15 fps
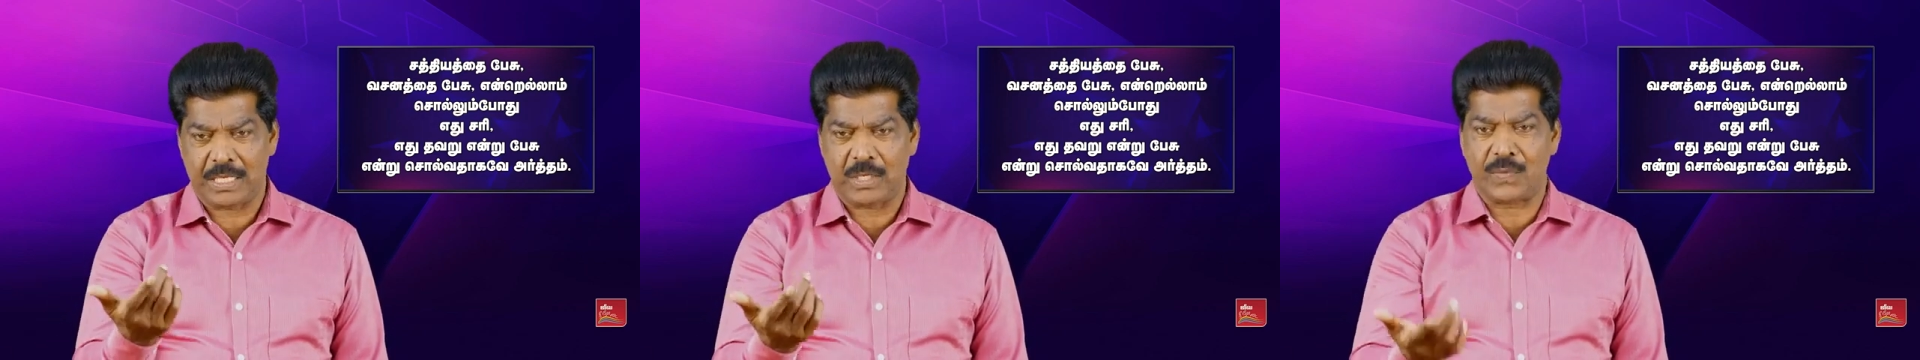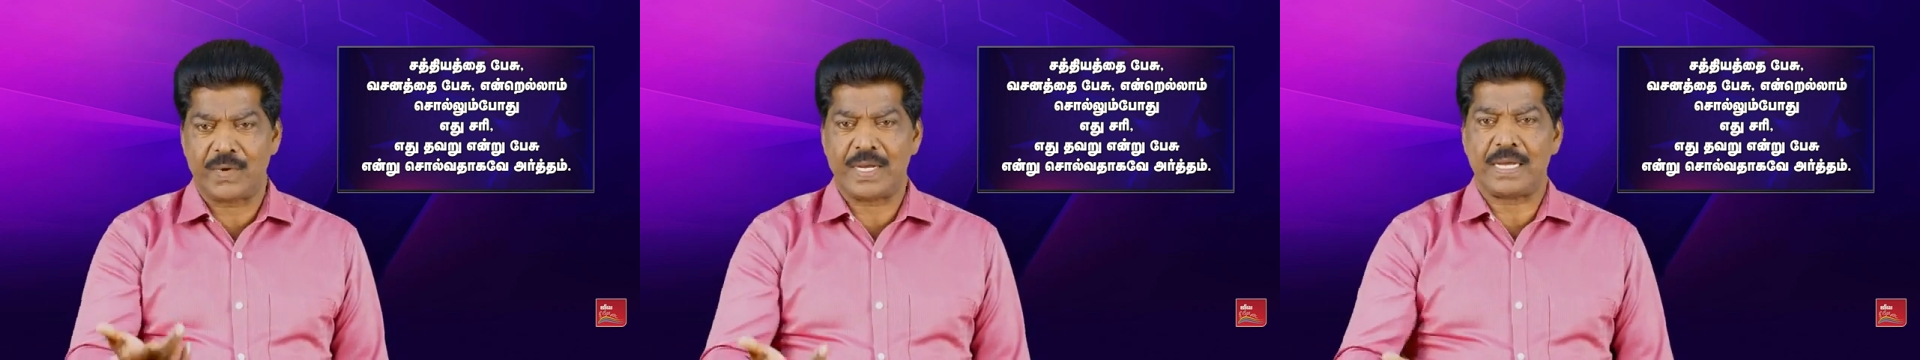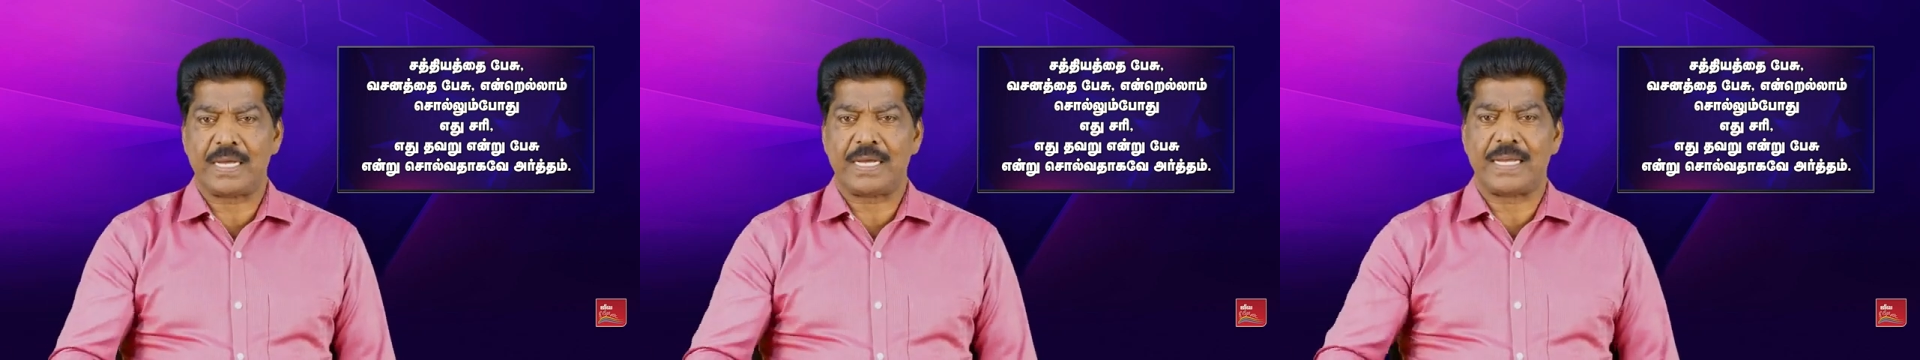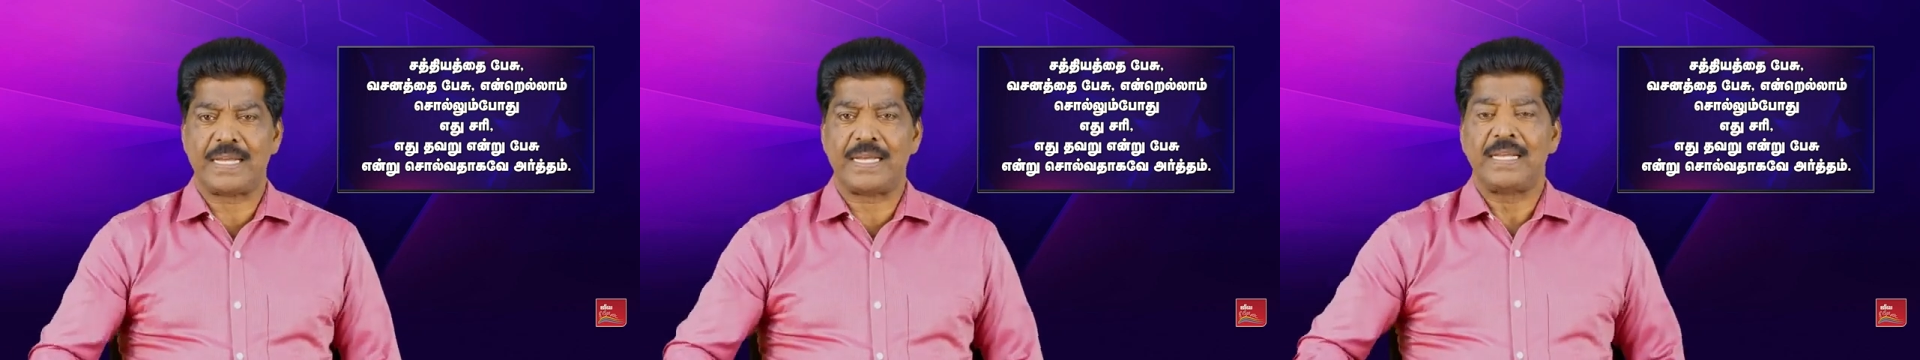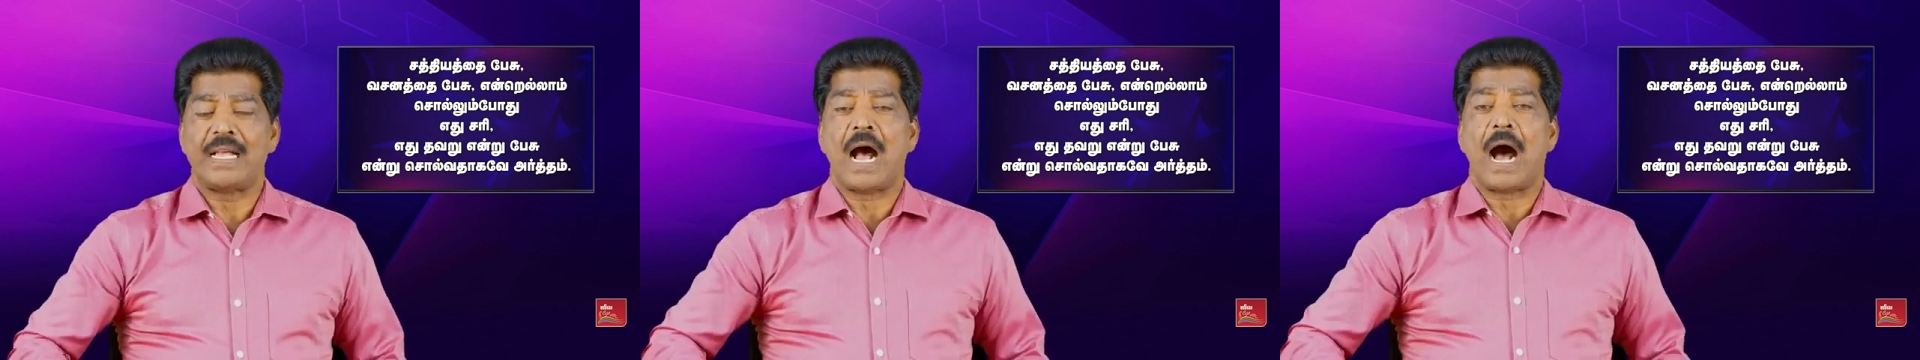இவங்க
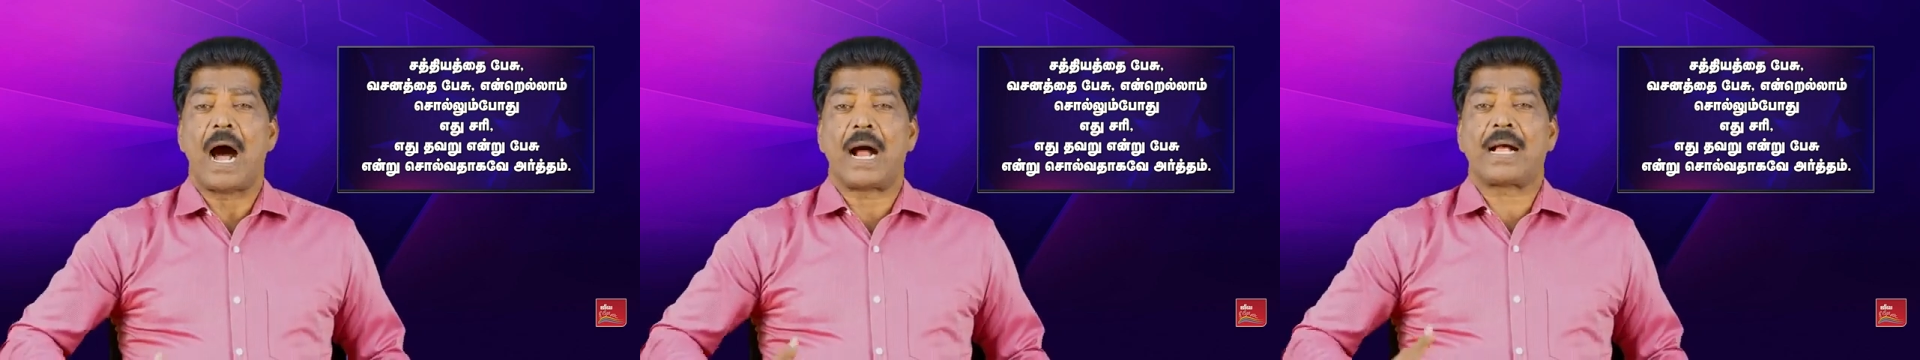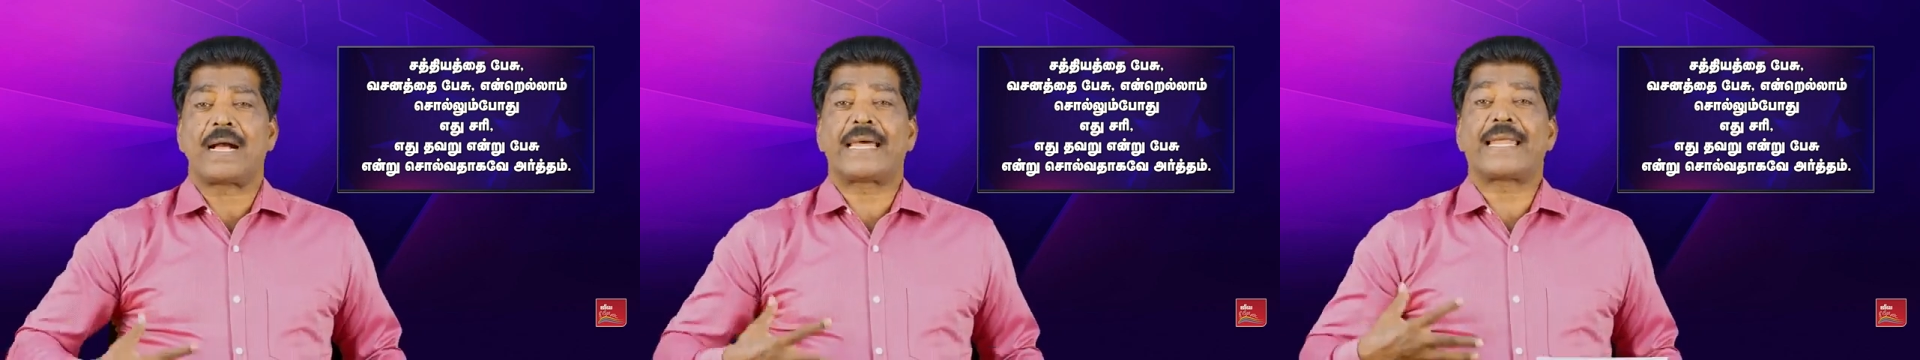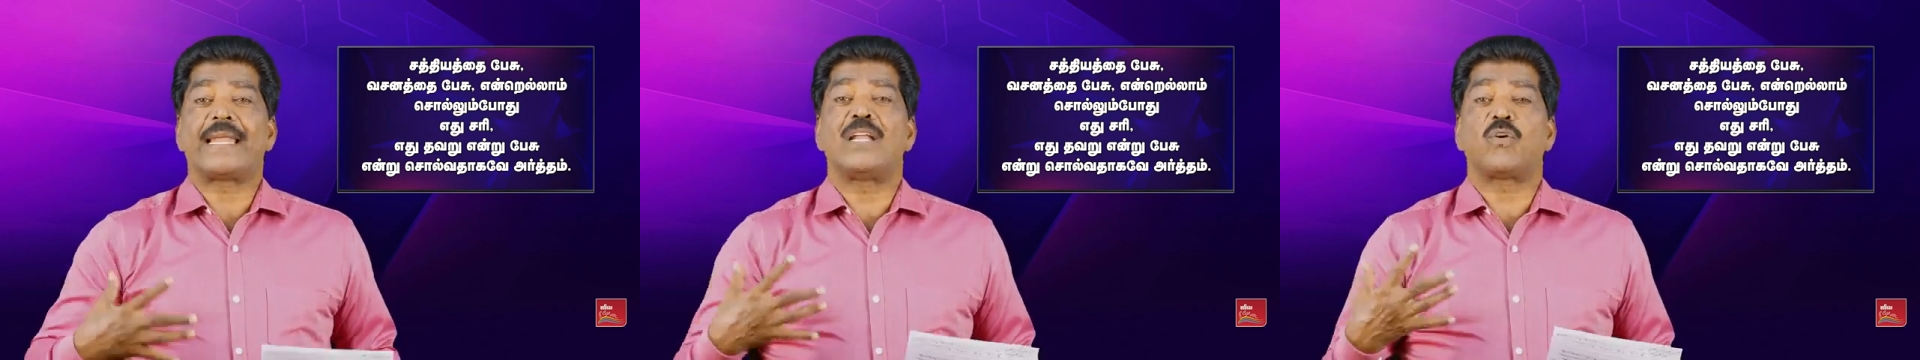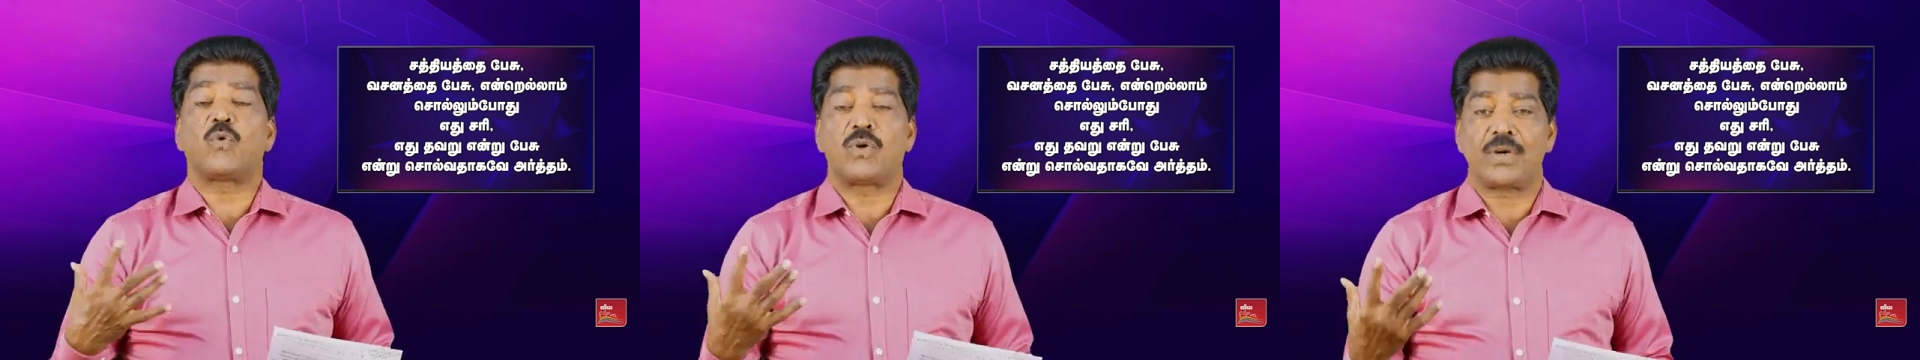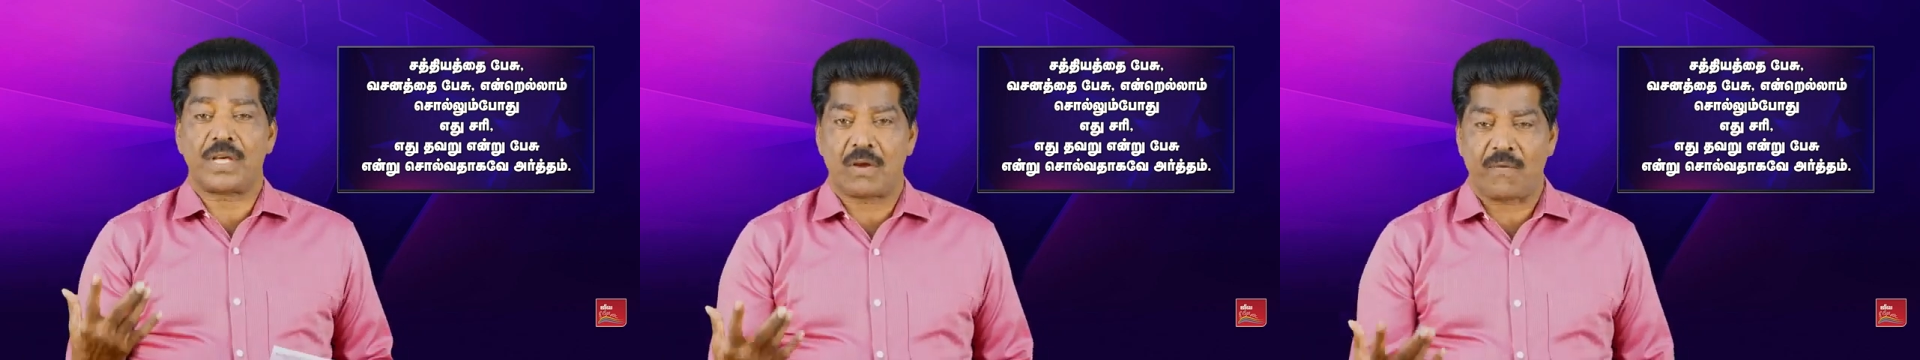அக்கறையில் கொடுக்குற